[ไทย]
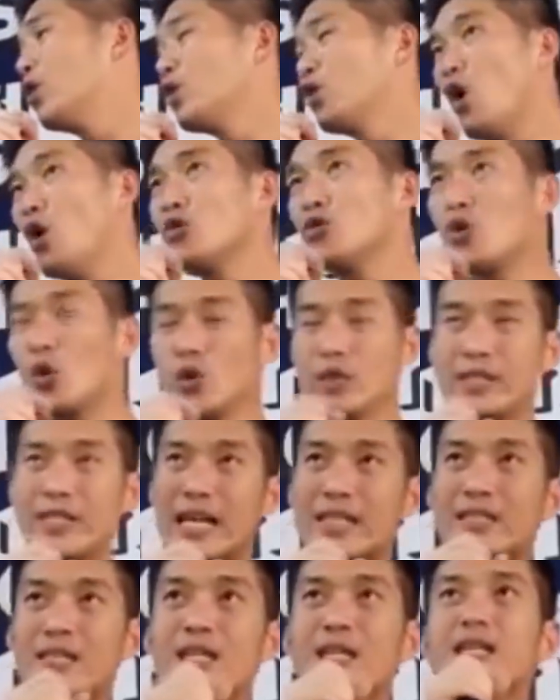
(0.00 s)
ลงทุน
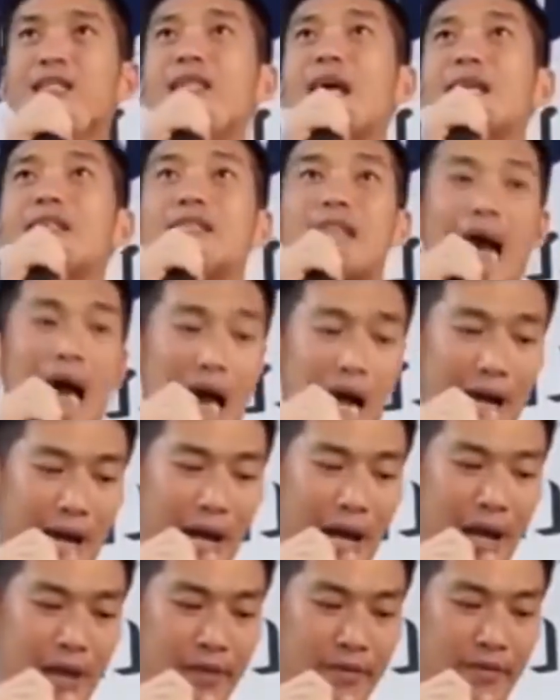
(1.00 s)
จัดซื้อจัดจ้าง
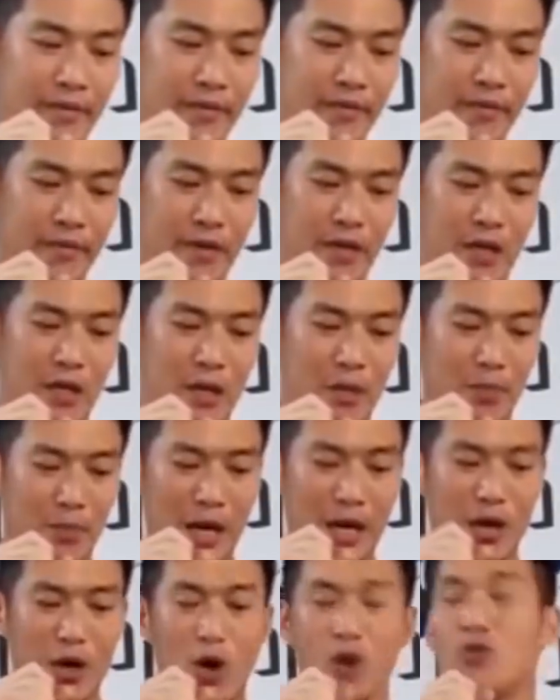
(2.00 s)
เอง
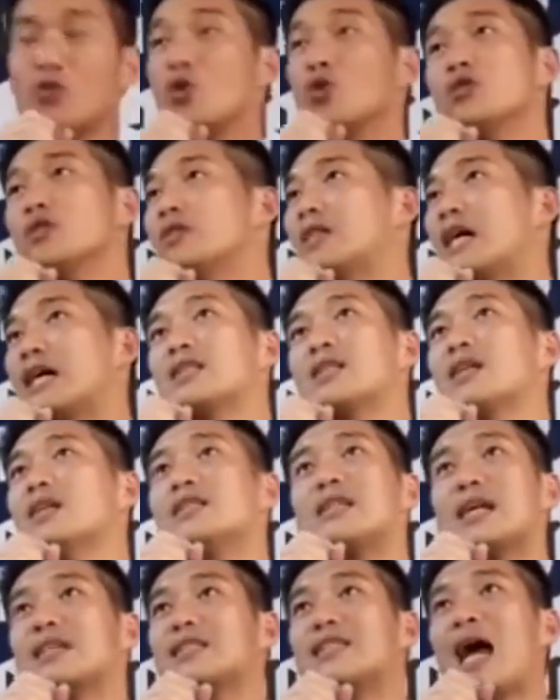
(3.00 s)
เมื่อลงทุนจัดซื้อ
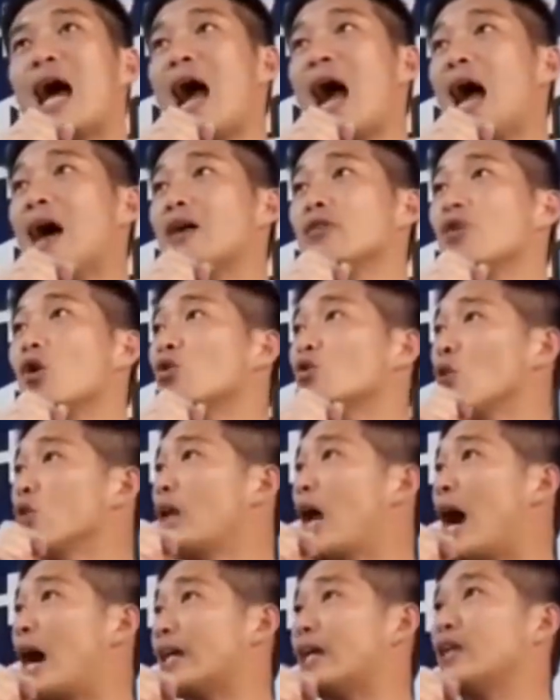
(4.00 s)
จัดจ้างยกตัว
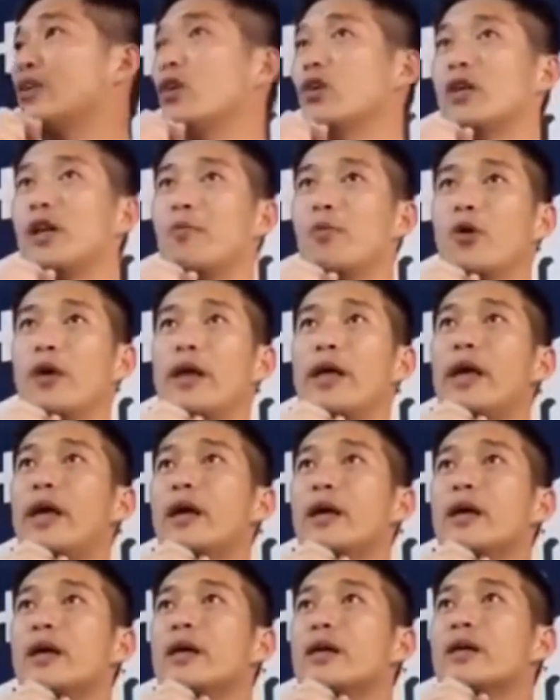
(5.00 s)
อย่างในนนทบุรี
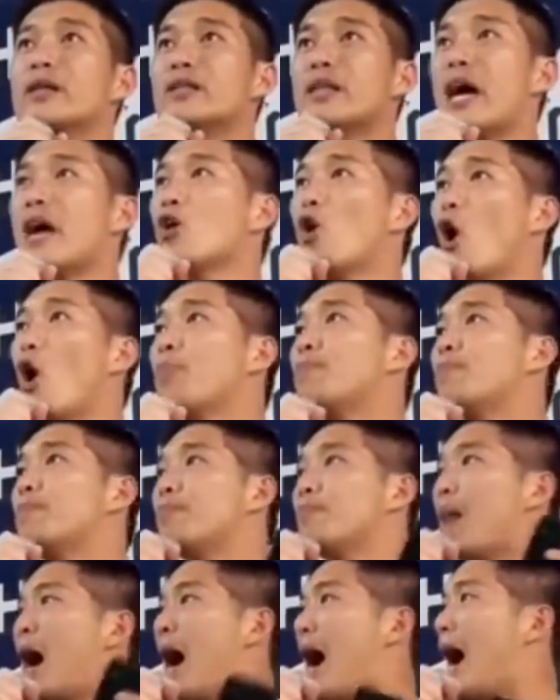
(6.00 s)
ถ้างบ
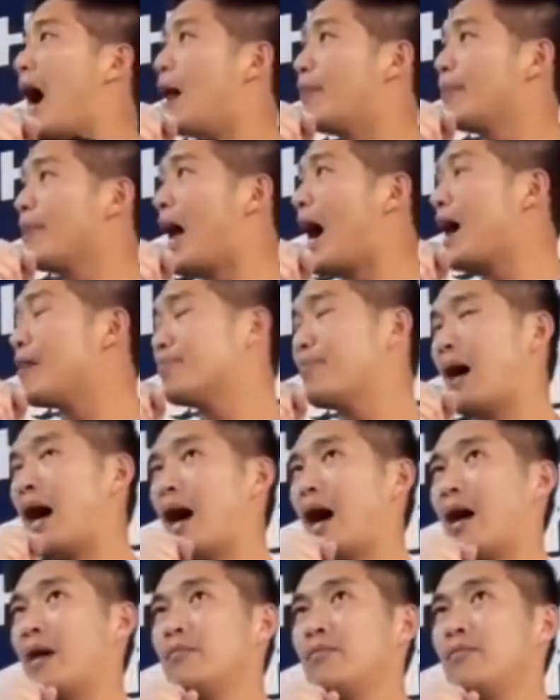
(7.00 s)
มาอำนาจมา